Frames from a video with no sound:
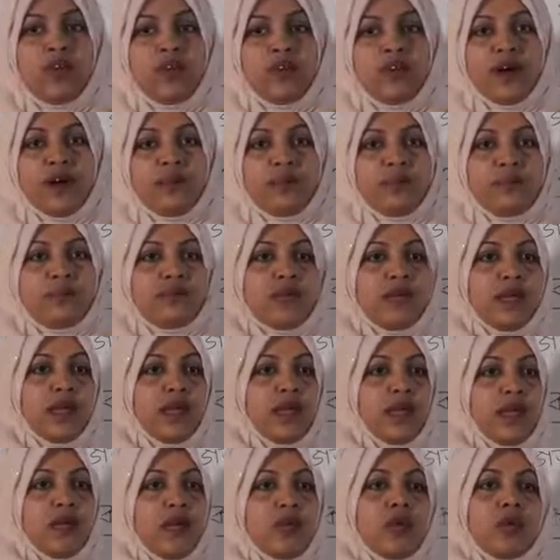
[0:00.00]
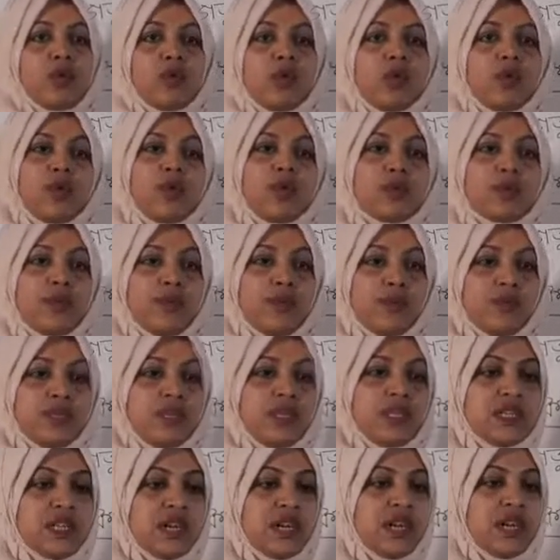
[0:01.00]
পরবর্তী মুনাফা
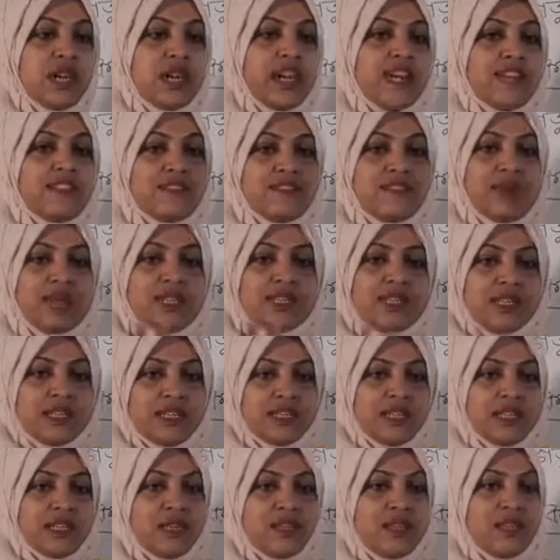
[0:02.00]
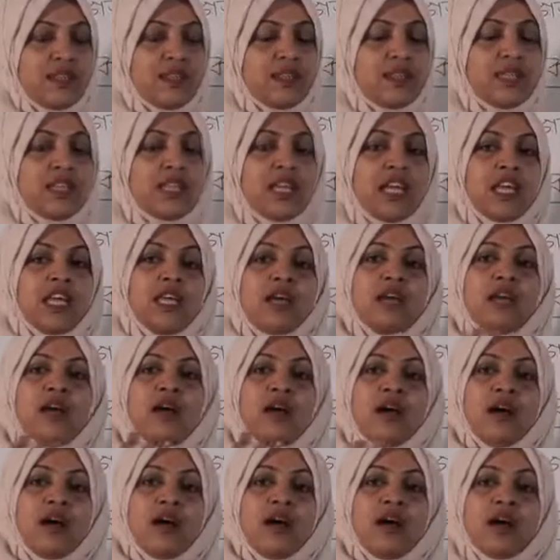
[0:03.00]
কোনো একটা প্রতিষ্ঠানের এক্সপেক্টেড
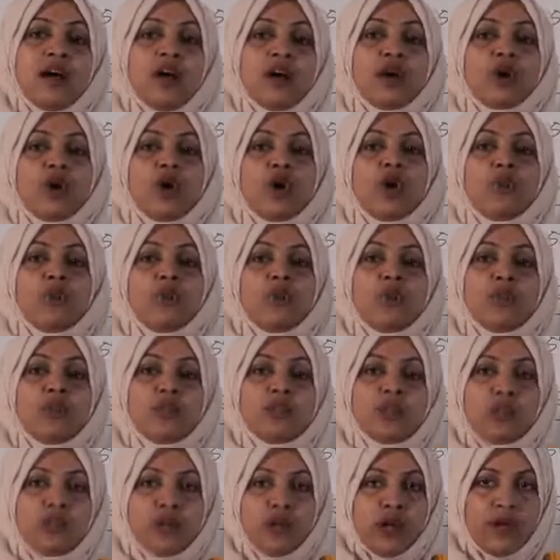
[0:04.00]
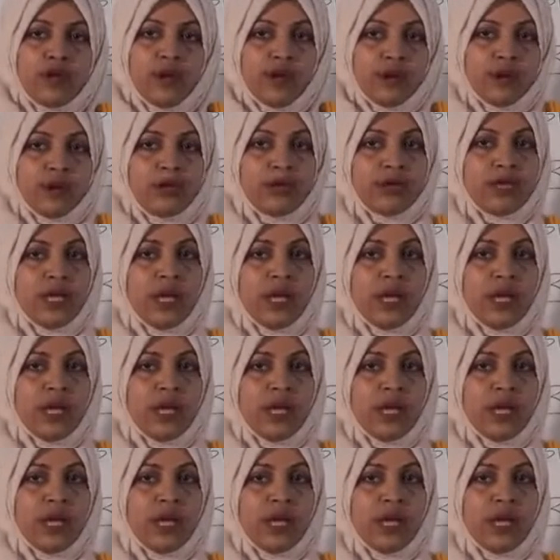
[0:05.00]
যেই কর